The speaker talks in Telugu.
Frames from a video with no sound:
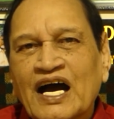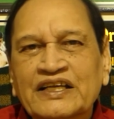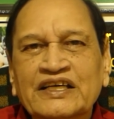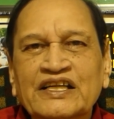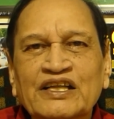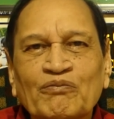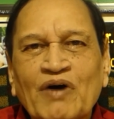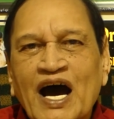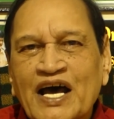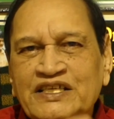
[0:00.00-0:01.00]
అంచేత ఇది
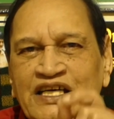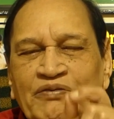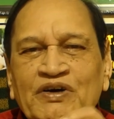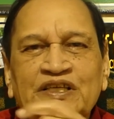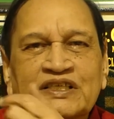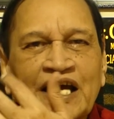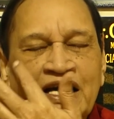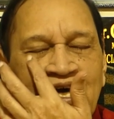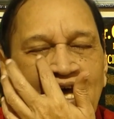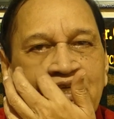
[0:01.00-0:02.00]
మానసికమైన
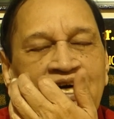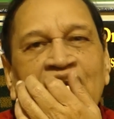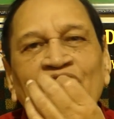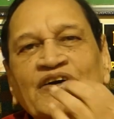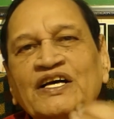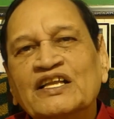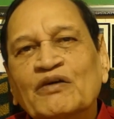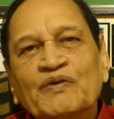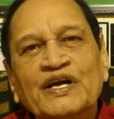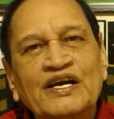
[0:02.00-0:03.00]
సైకలాజికల్ ఎఫెక్ట్
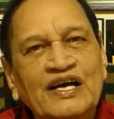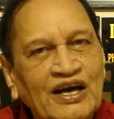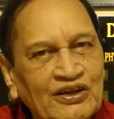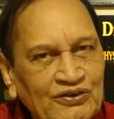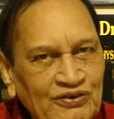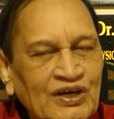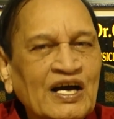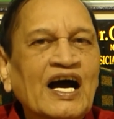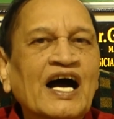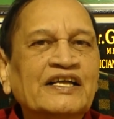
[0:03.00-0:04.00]
తప్ప ఇంకేం కాదు
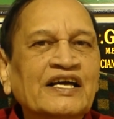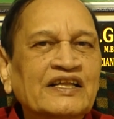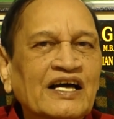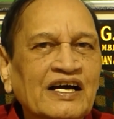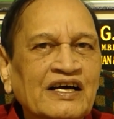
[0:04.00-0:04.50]
అంచేత